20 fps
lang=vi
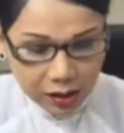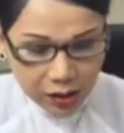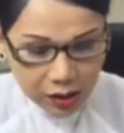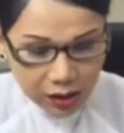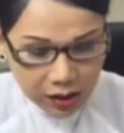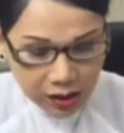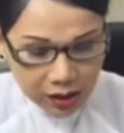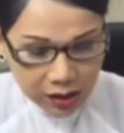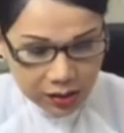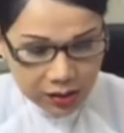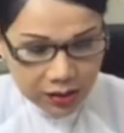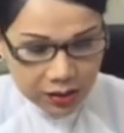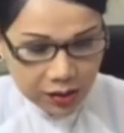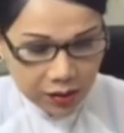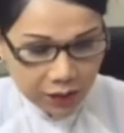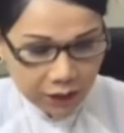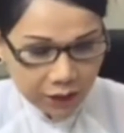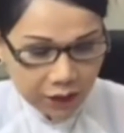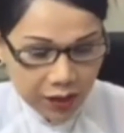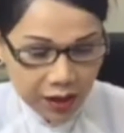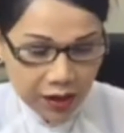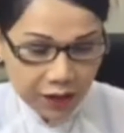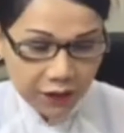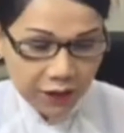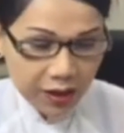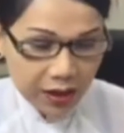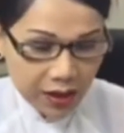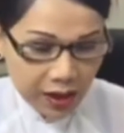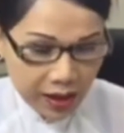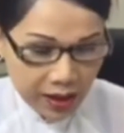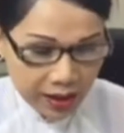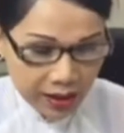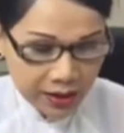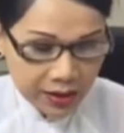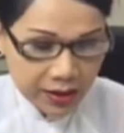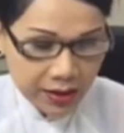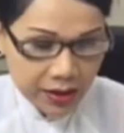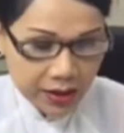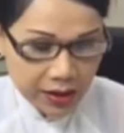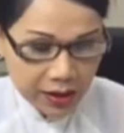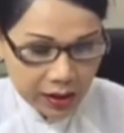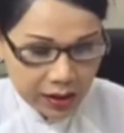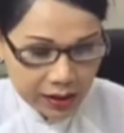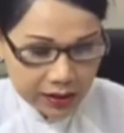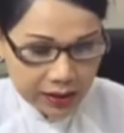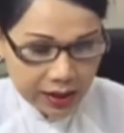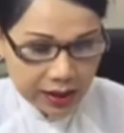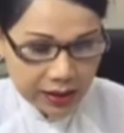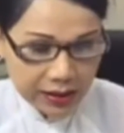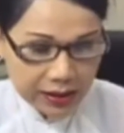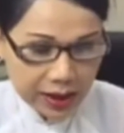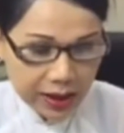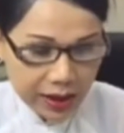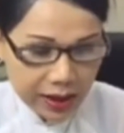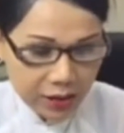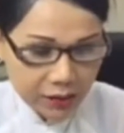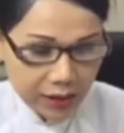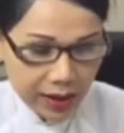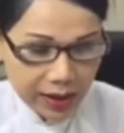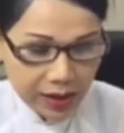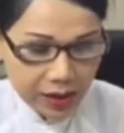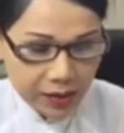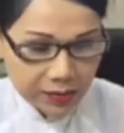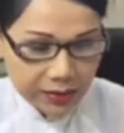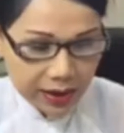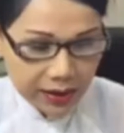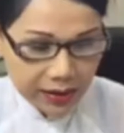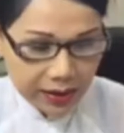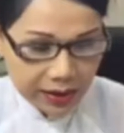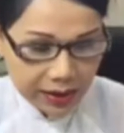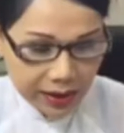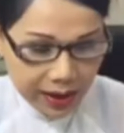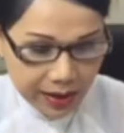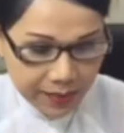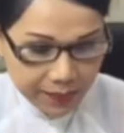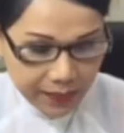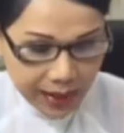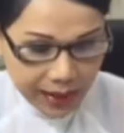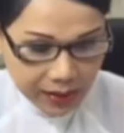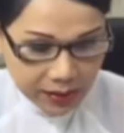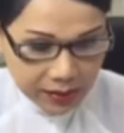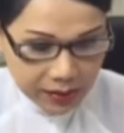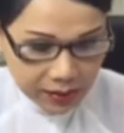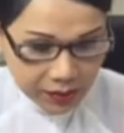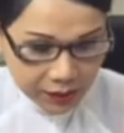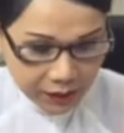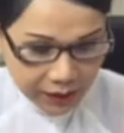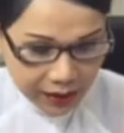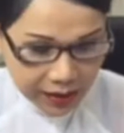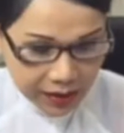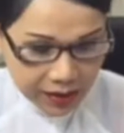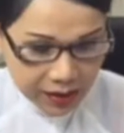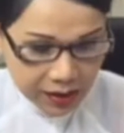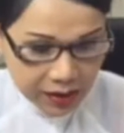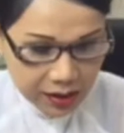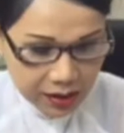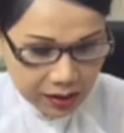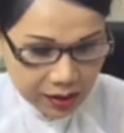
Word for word: nói lên về vấn đề à, tại sao Đảng Cộng sản Việt Nam bán nước như vậy?